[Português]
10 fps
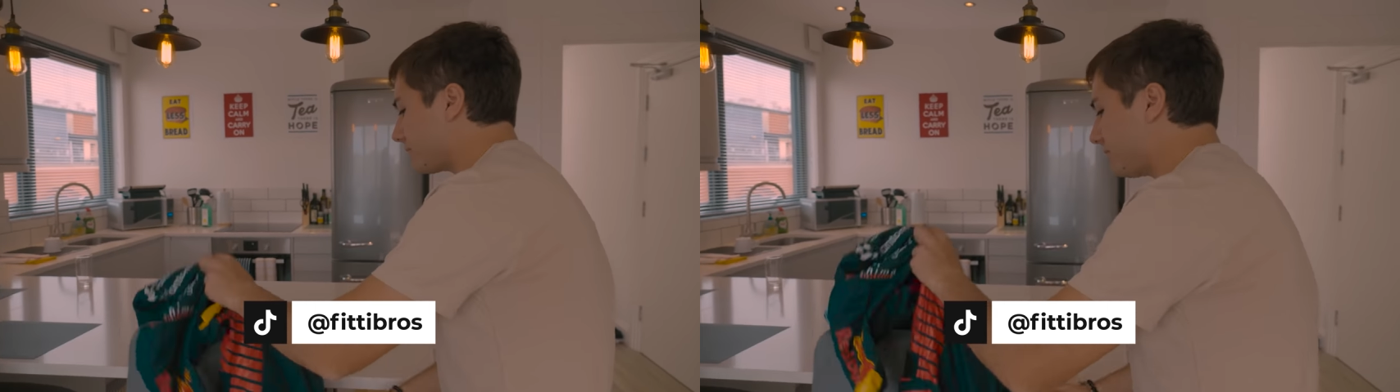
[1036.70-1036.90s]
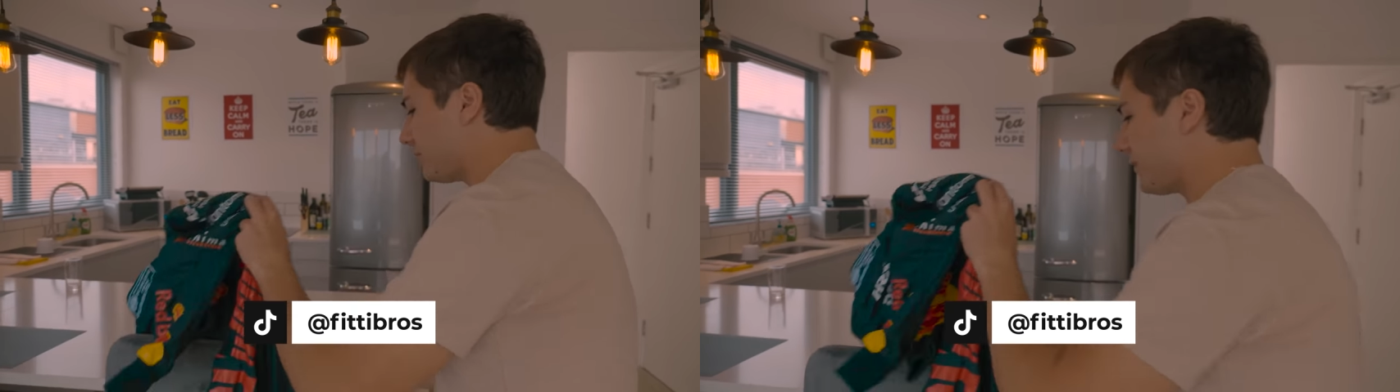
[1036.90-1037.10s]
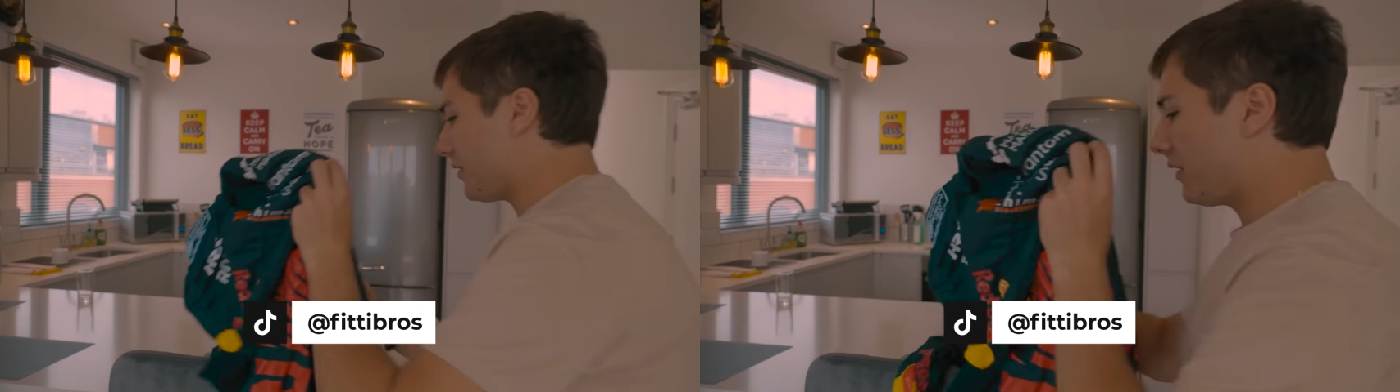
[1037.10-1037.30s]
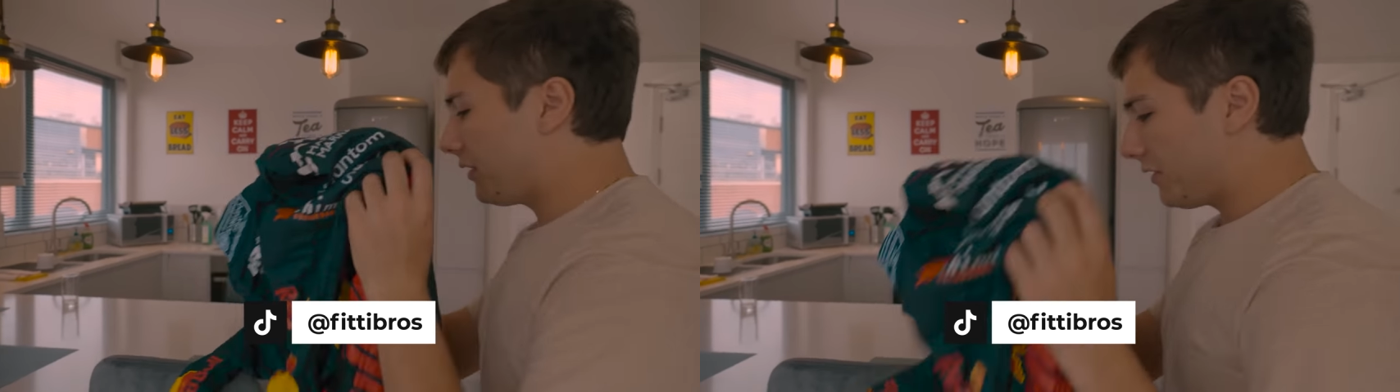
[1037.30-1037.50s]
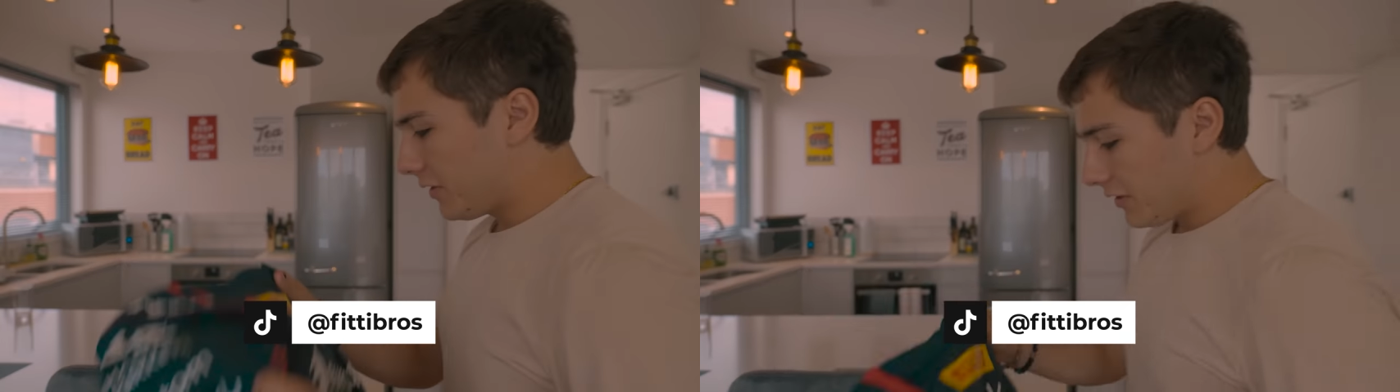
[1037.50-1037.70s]
tem que seguir.
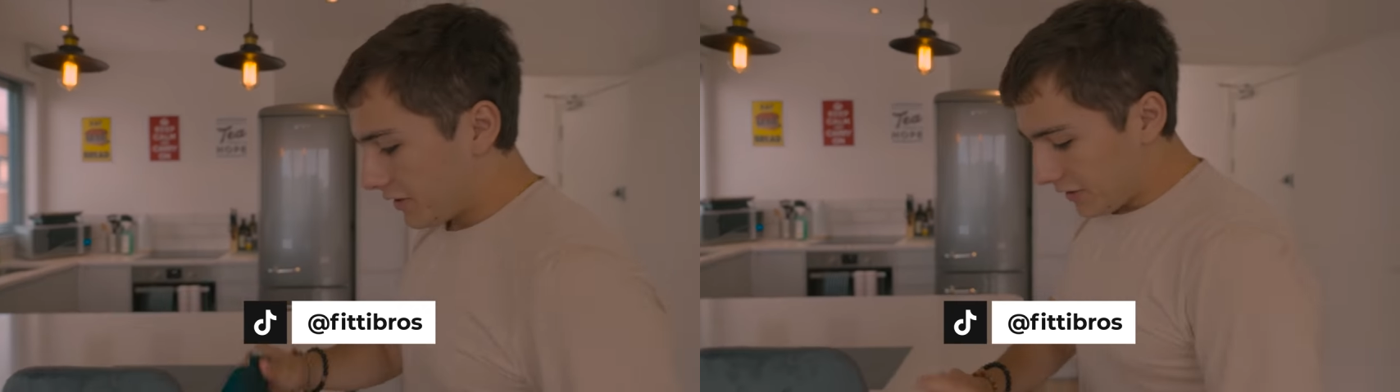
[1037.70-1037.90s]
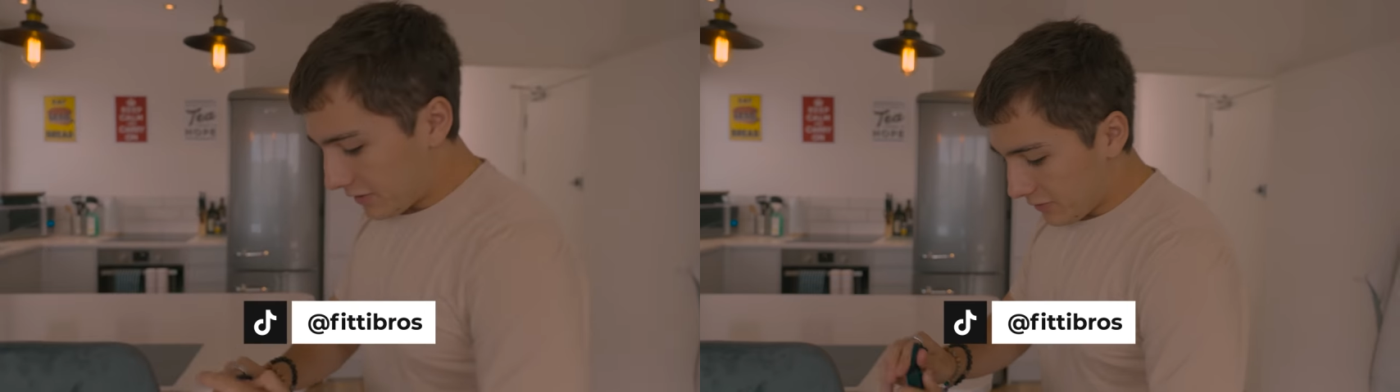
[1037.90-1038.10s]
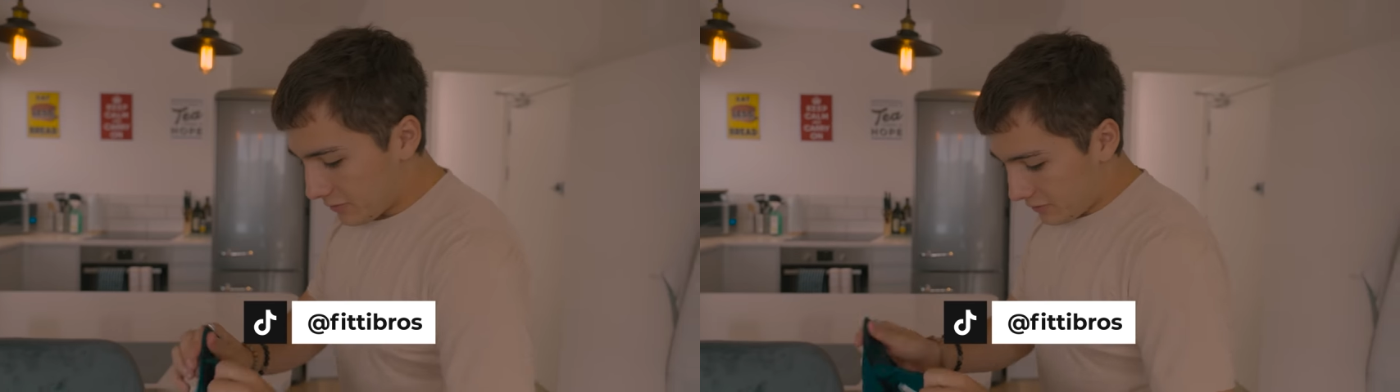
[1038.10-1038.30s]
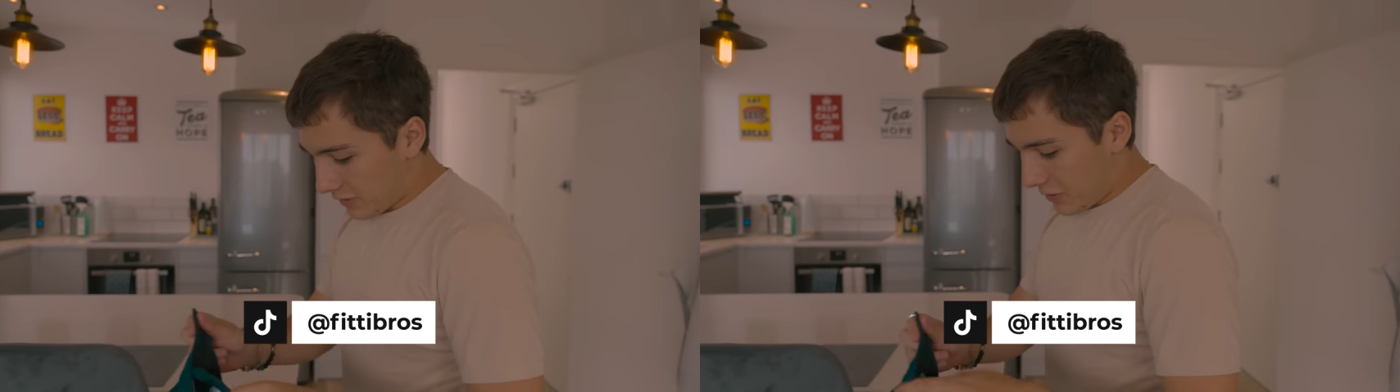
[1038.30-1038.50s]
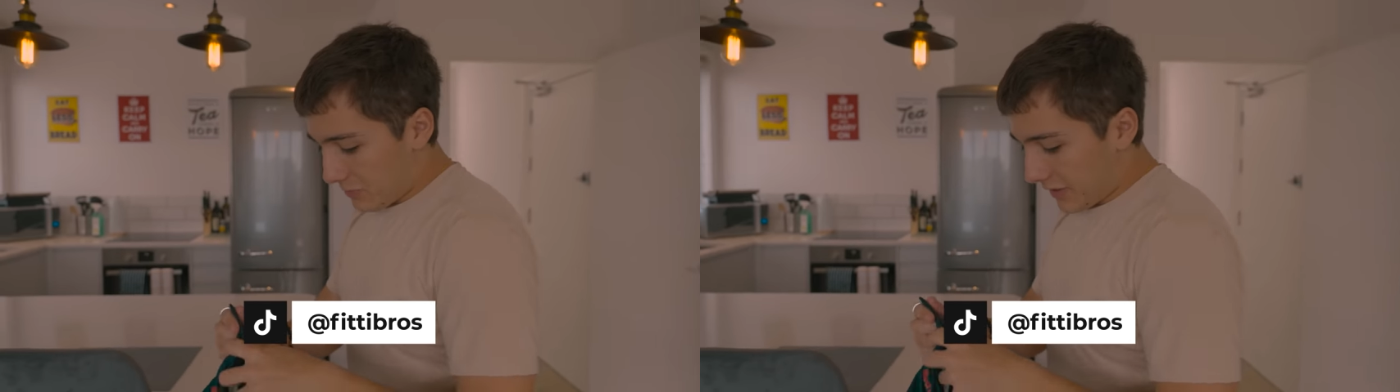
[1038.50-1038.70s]
Vou
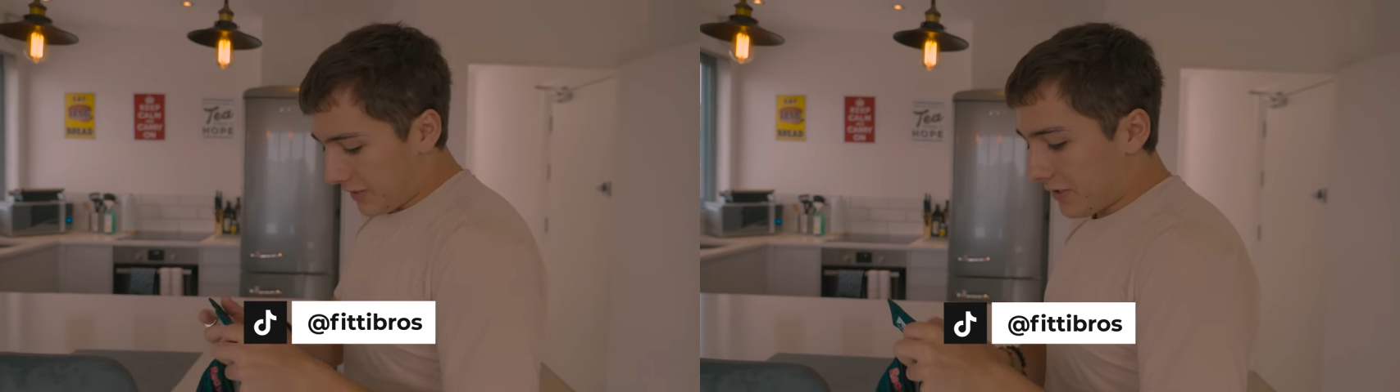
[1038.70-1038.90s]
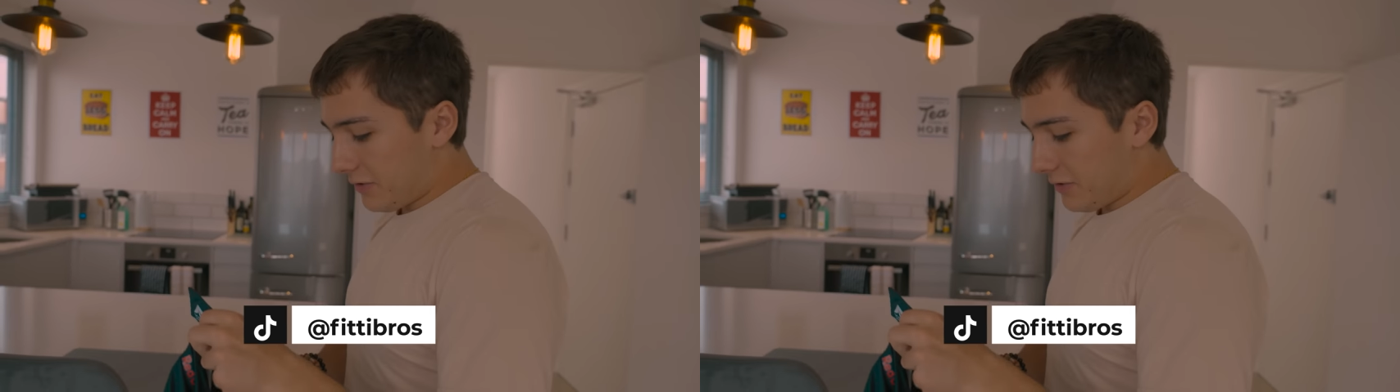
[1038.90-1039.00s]
colocar o macacão